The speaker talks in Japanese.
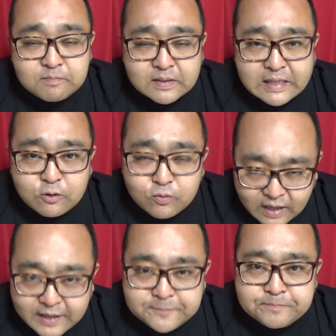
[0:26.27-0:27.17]
また今
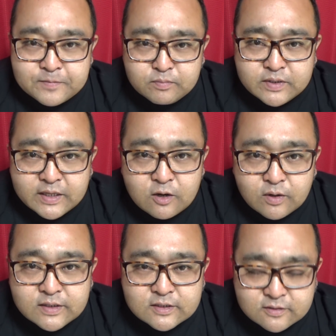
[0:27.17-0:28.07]
回舞台が終
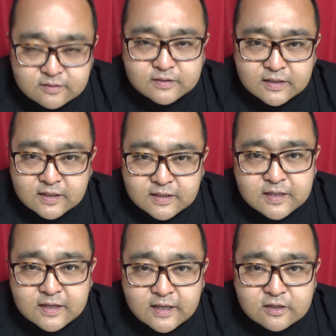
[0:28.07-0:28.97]
わってすぐ、たたた
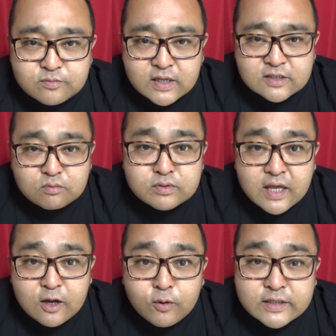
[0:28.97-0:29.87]
探検組合さんの舞
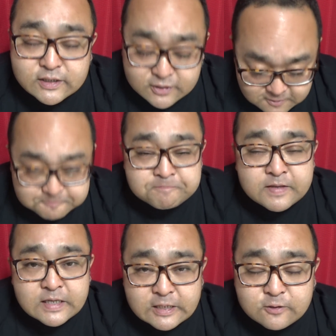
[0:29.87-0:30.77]
台が終わってすぐ
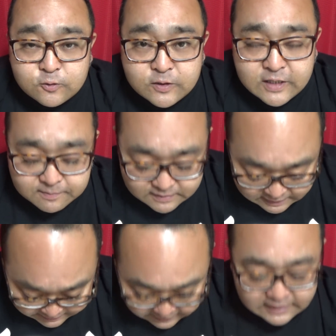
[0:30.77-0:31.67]
行くことになりまし
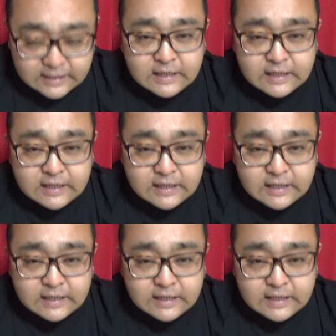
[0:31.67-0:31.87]
たんで、